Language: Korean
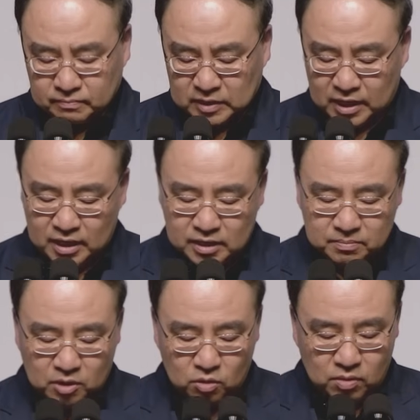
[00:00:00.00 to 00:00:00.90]
내
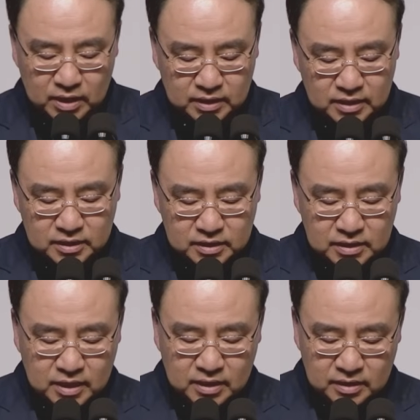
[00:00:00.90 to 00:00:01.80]
하나님
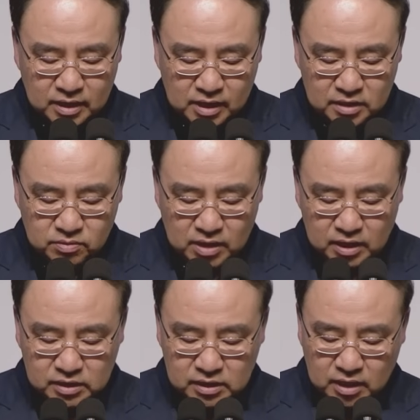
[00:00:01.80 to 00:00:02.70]
여호와께는 내가 그와
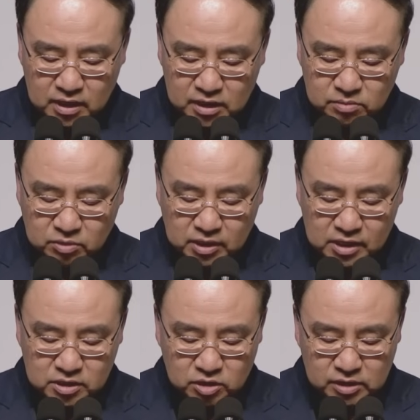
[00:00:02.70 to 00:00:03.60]
같이 행하지
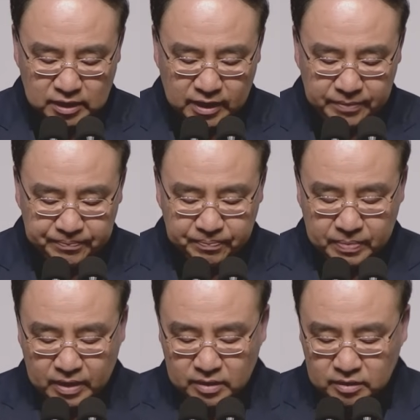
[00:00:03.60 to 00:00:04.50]
못할 것이라.
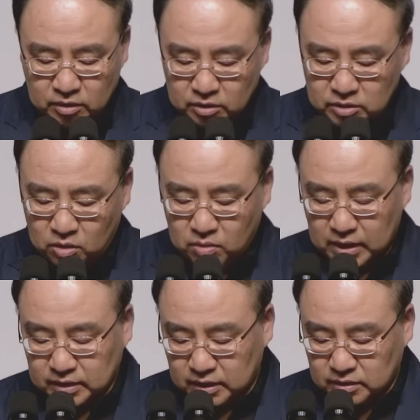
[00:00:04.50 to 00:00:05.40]
그들은
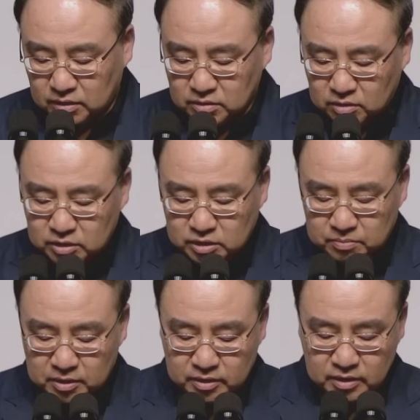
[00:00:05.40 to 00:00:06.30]
여호와께서
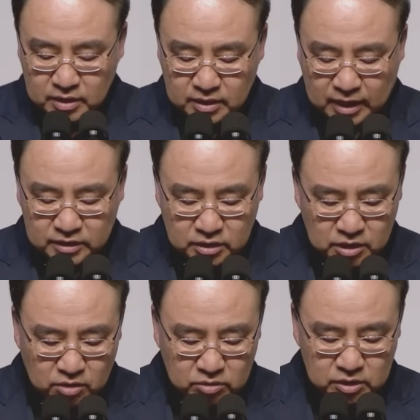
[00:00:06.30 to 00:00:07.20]
꺼리시며
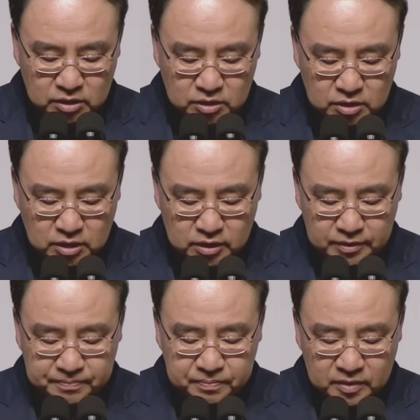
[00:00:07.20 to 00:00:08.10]
가증히 여기시는
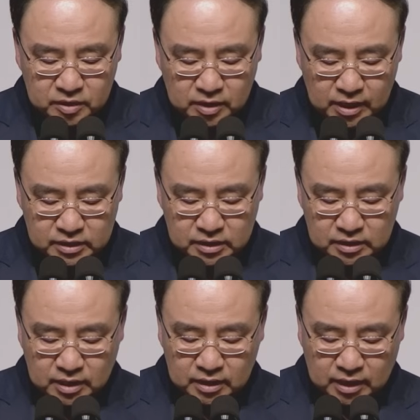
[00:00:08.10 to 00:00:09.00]
일을 그들의
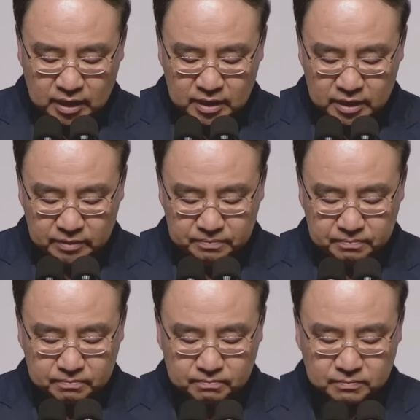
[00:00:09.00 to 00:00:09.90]
신들에게
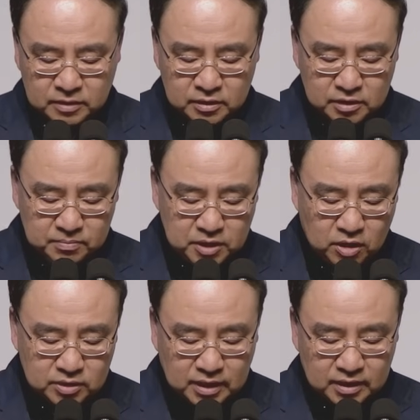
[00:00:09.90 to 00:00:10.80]
행하
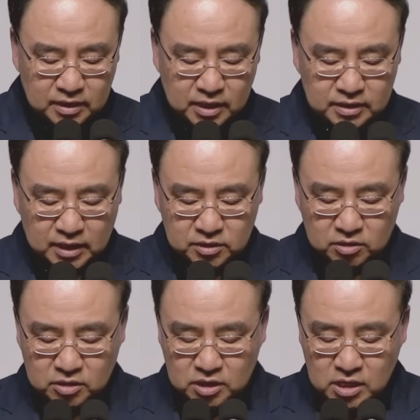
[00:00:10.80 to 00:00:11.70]
심지어 자기들의
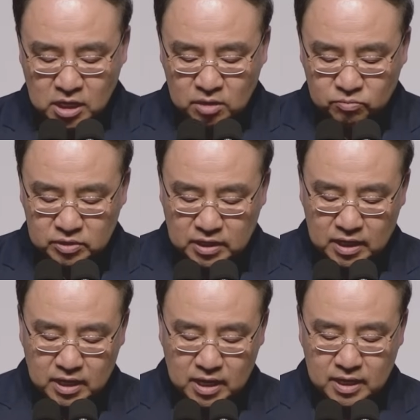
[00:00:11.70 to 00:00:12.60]
자녀를
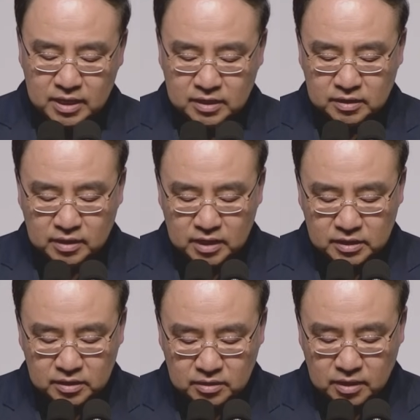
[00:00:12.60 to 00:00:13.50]
불살라 그들의
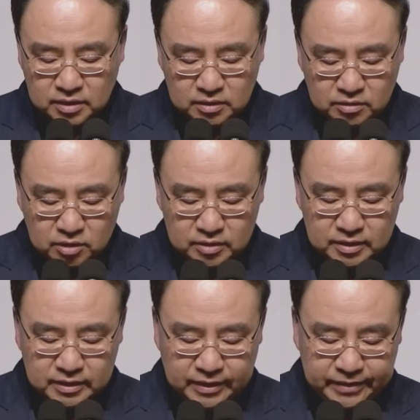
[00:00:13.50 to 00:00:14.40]
신들에게
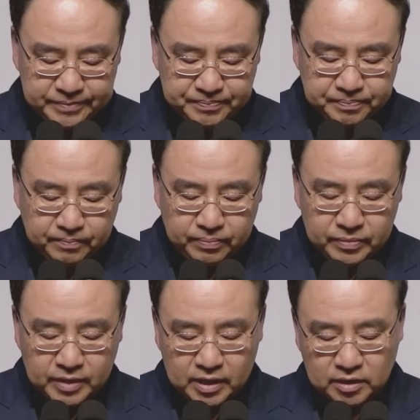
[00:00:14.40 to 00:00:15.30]
드렸느니라.
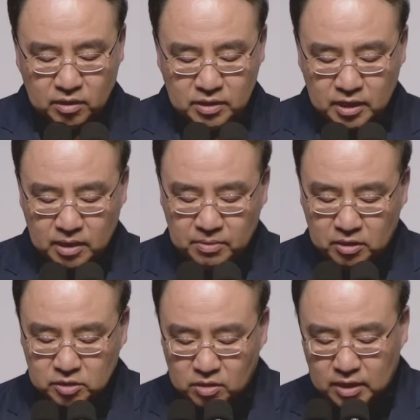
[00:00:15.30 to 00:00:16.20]
내가 너희에게
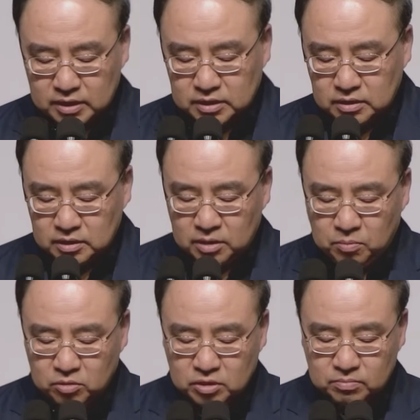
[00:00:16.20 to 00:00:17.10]
명령하는 이
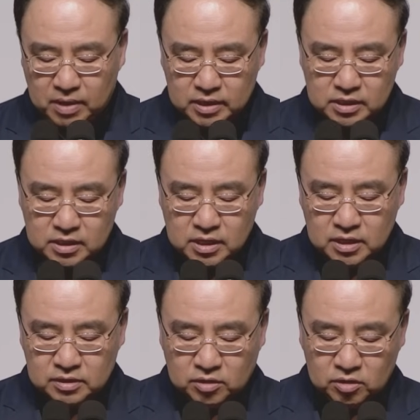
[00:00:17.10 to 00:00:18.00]
모든 말을
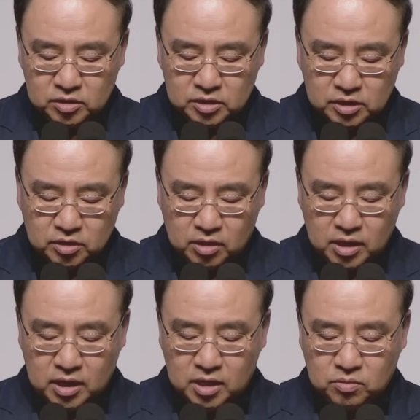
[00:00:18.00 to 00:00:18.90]
너희는 지켜
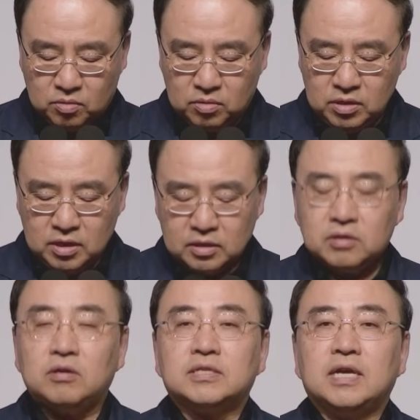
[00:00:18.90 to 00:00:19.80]
행하고
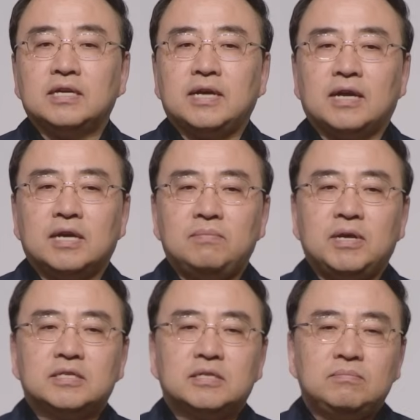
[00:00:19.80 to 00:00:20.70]
그것에
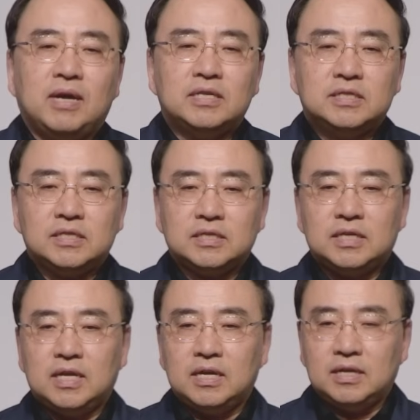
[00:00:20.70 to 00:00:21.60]
가감하지
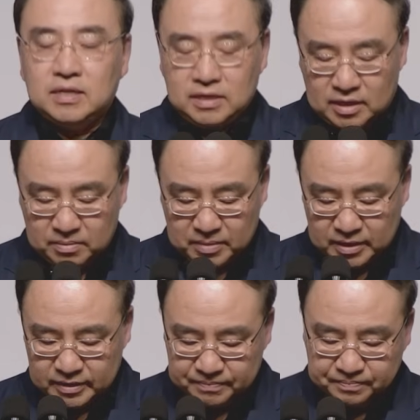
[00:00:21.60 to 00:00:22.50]
말지니라.
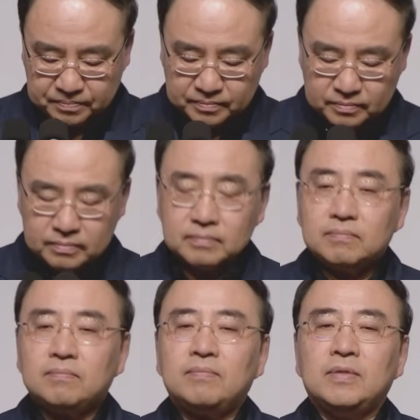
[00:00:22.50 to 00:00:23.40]
아멘.
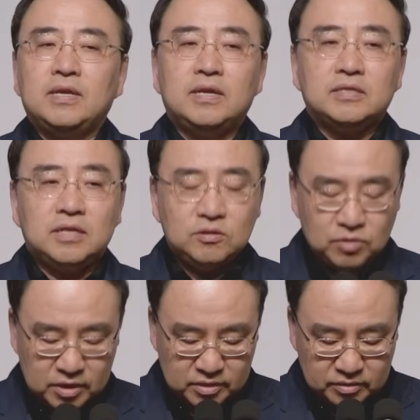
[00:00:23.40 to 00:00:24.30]
네,
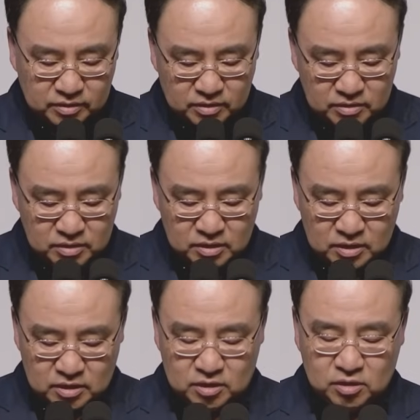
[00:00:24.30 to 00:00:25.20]
지난주에 이어서
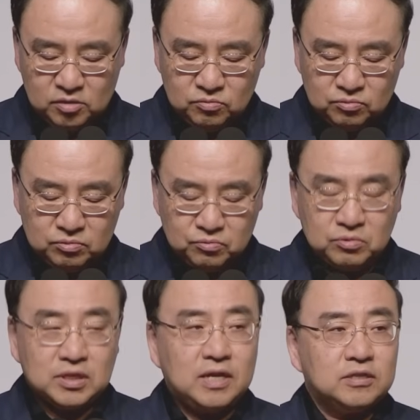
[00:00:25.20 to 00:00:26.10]
어,
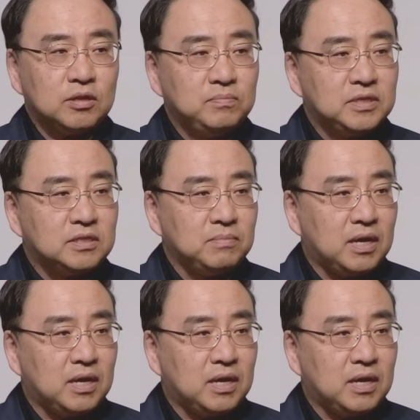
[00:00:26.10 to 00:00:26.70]
우상을 섬기지